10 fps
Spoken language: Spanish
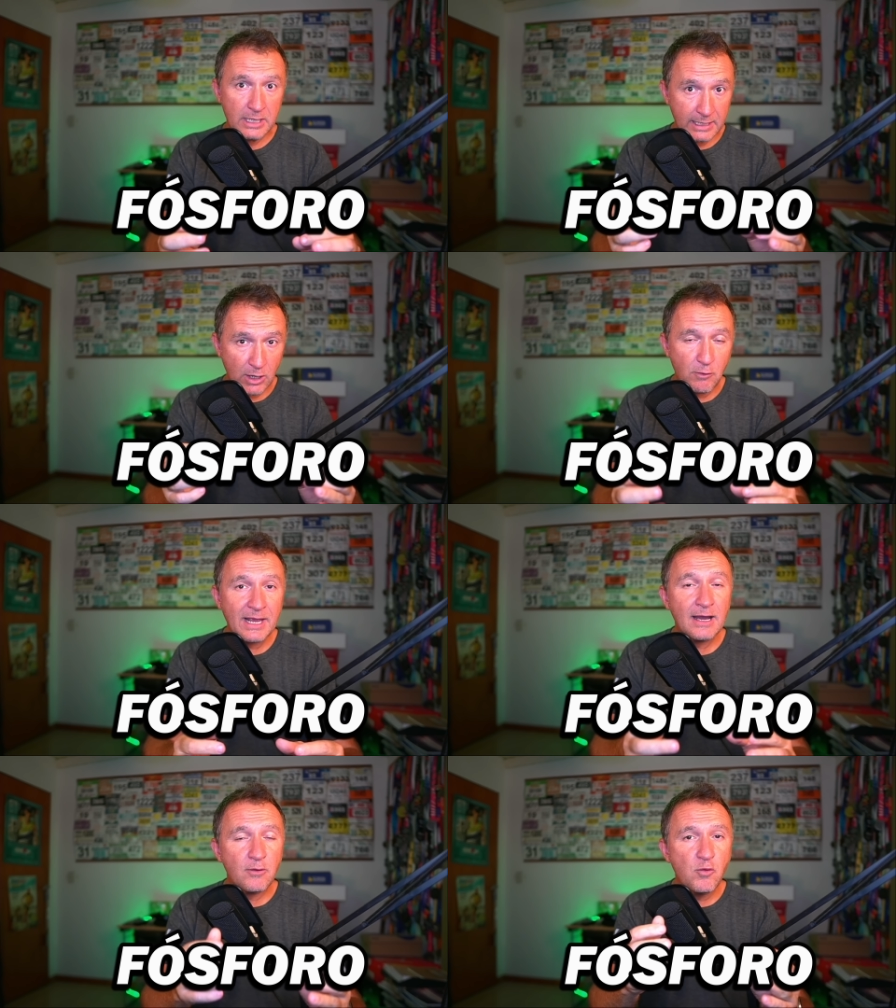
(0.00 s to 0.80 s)
que
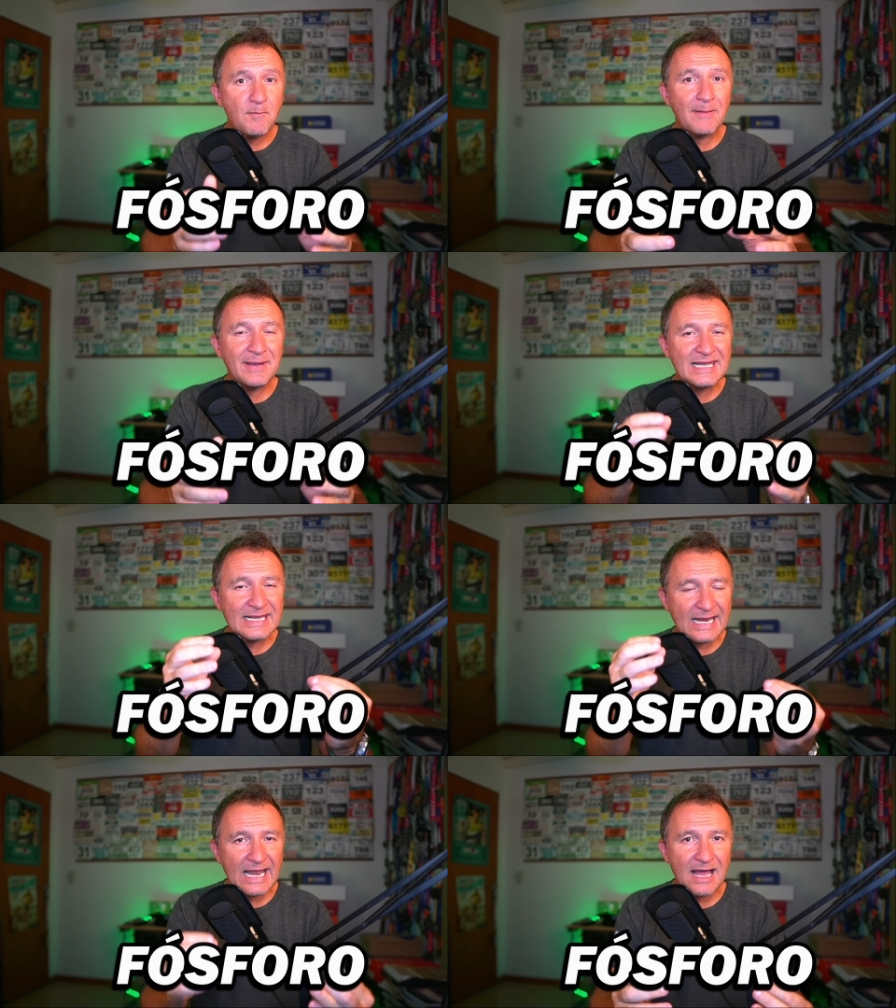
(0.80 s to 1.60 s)
juega un papel
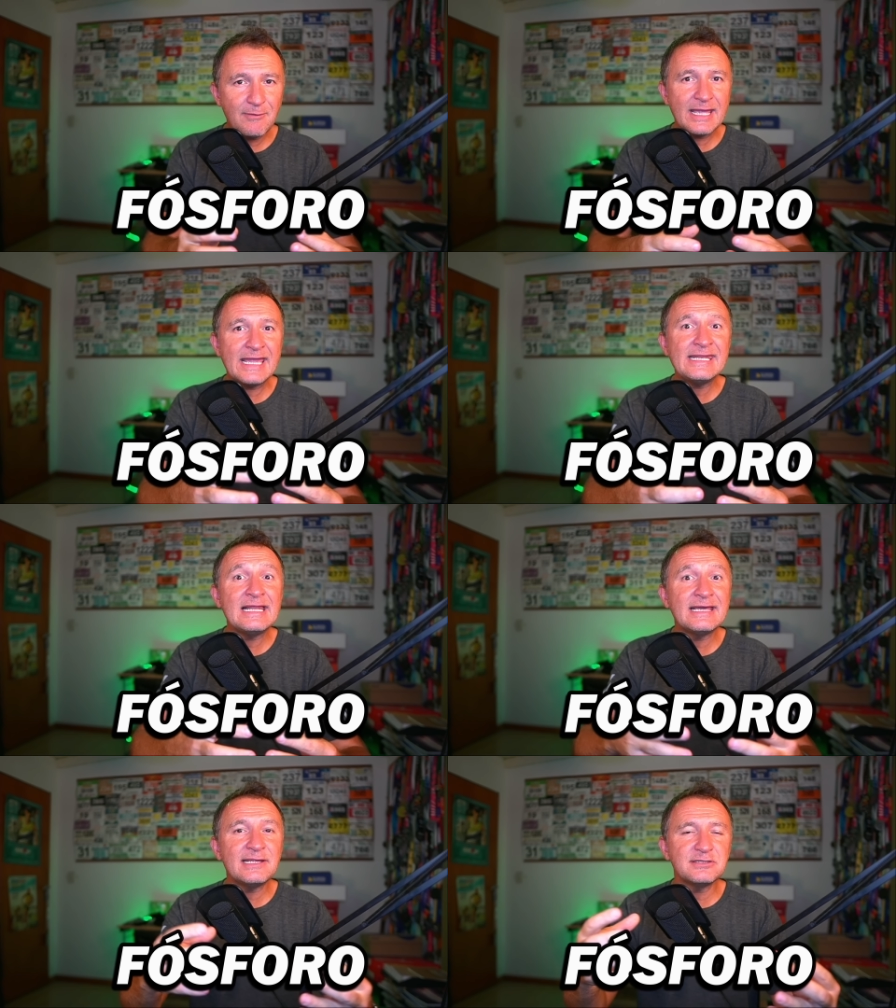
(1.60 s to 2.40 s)
clave en
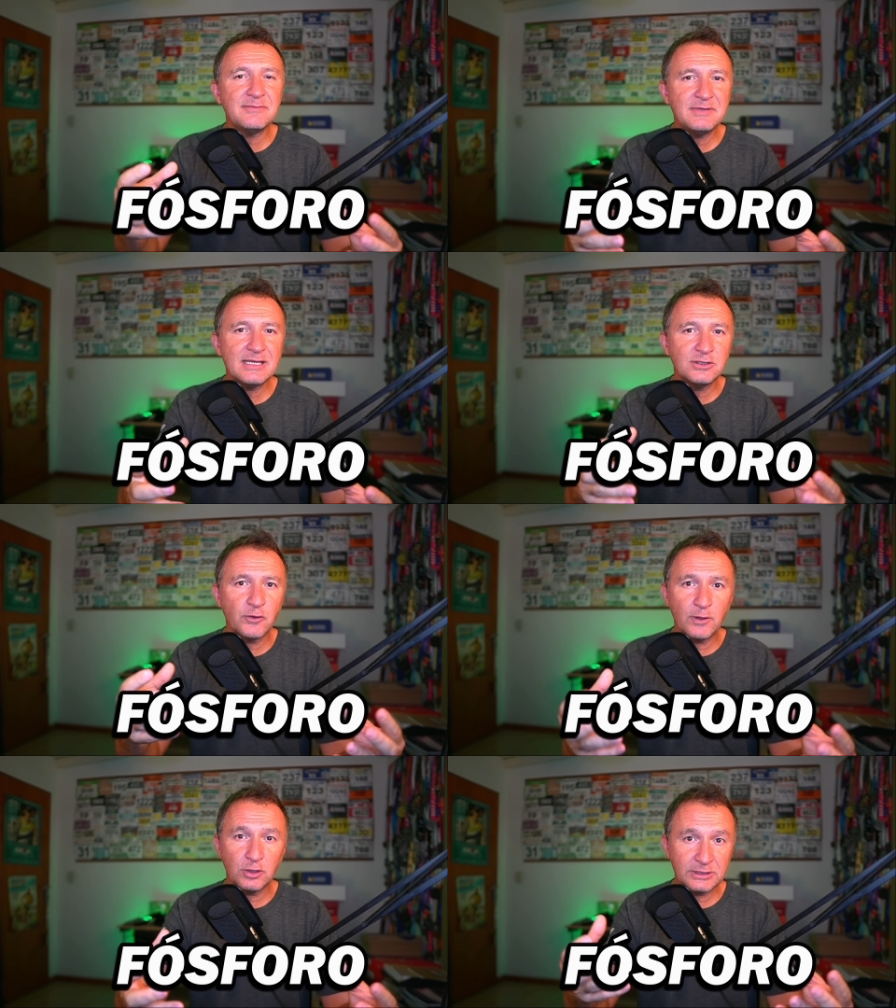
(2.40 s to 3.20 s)
el
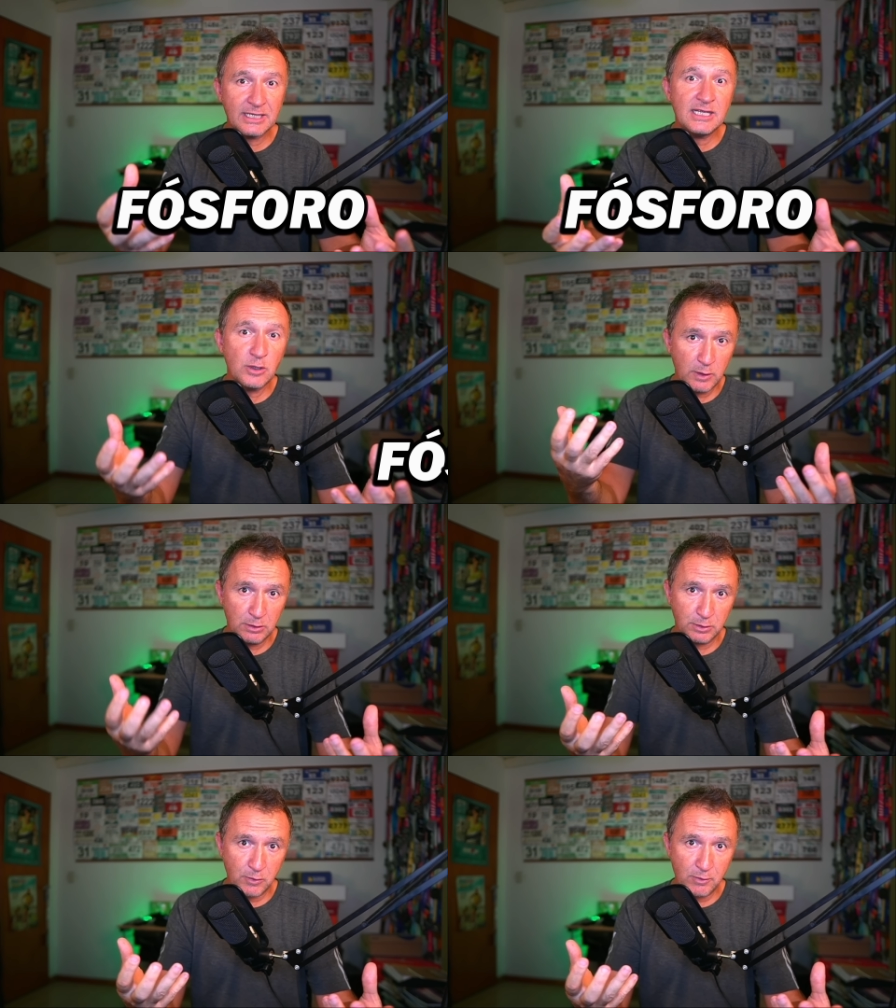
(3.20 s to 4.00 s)
crecimiento de los tejidos de
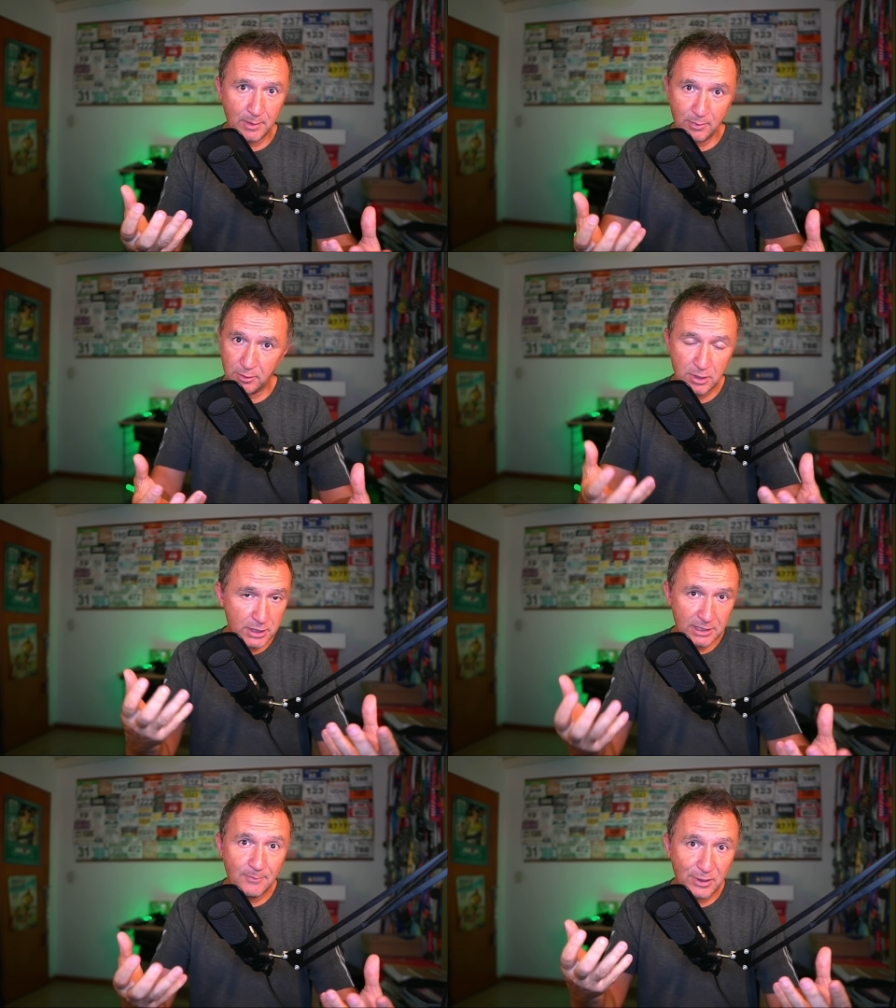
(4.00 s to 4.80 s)
nuestro cuerpo
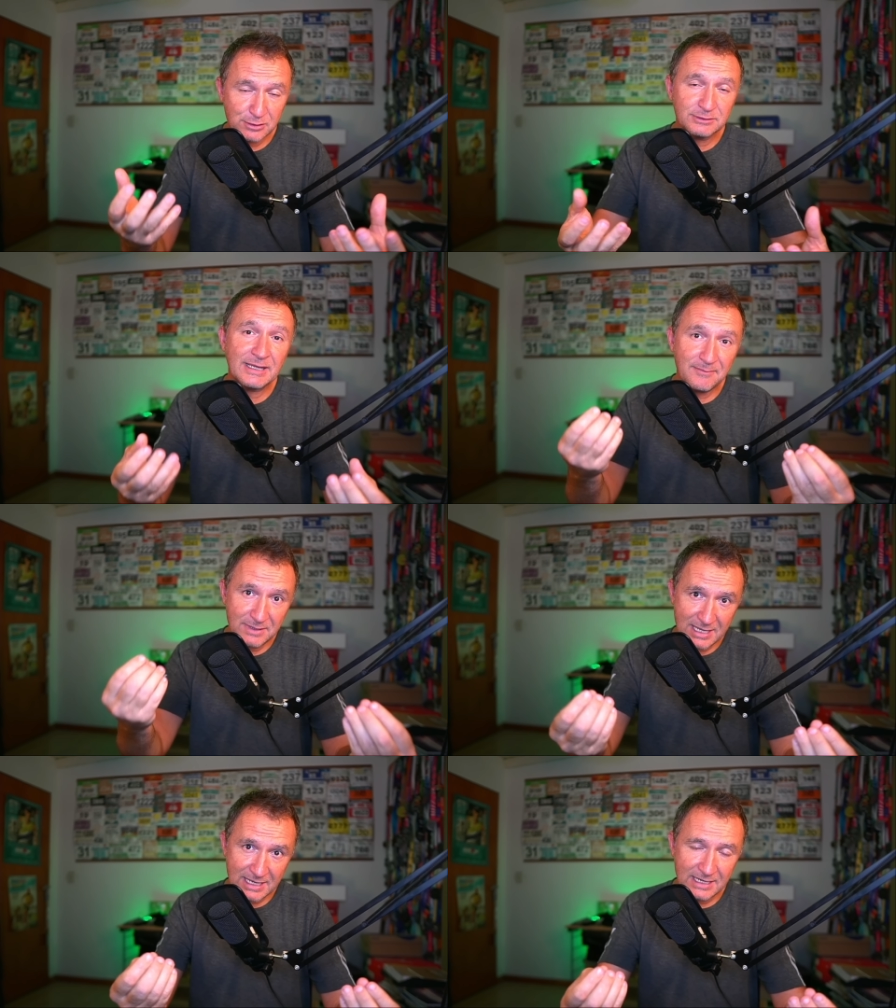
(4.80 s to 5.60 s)
y por eso
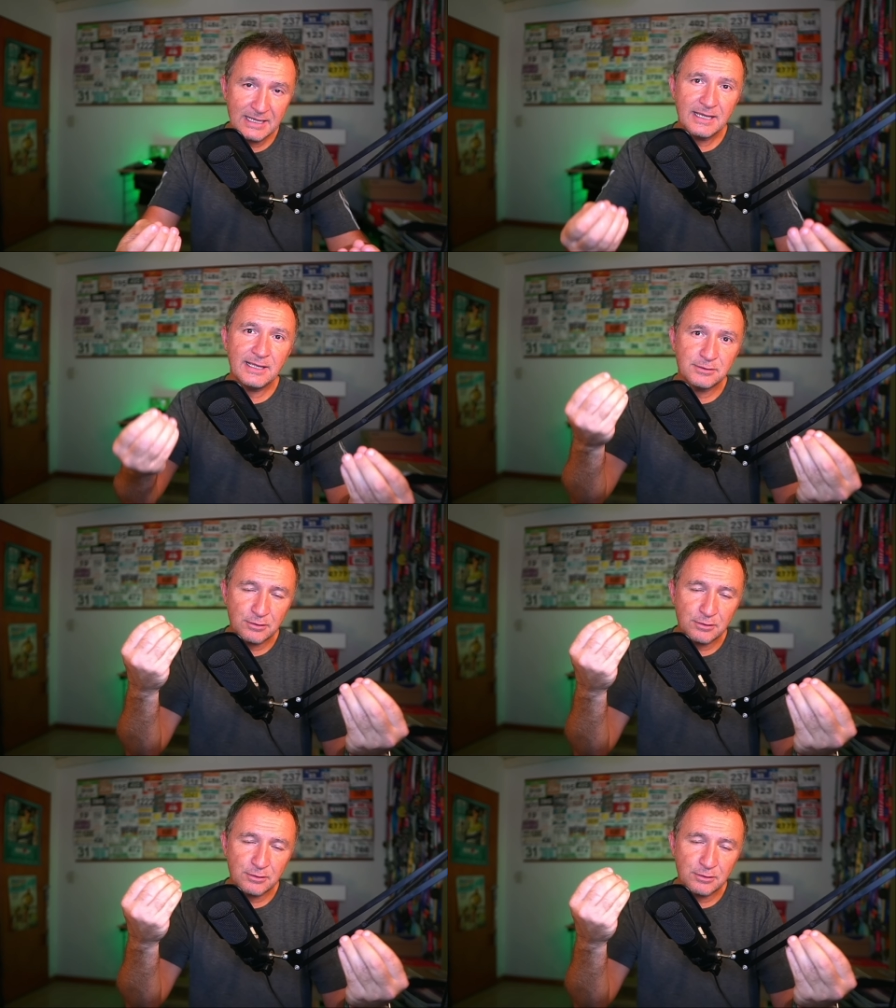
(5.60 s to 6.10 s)
también es